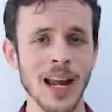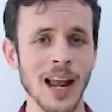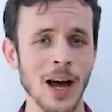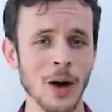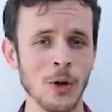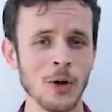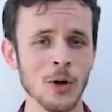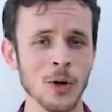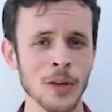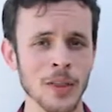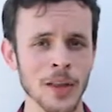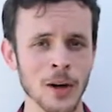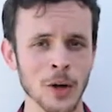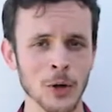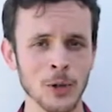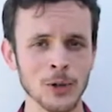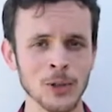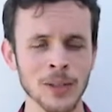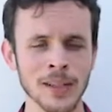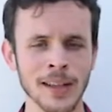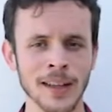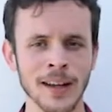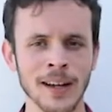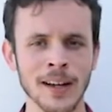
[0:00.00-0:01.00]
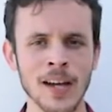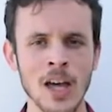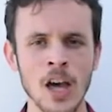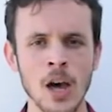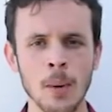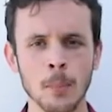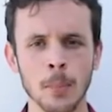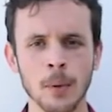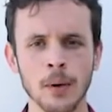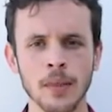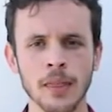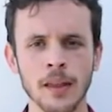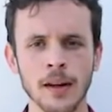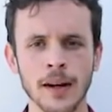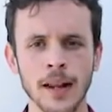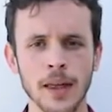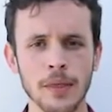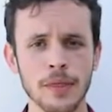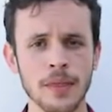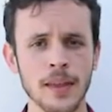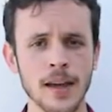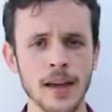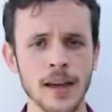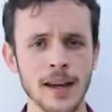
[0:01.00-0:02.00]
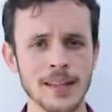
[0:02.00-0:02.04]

el Ahoy de Rotterdam. Por desgracia,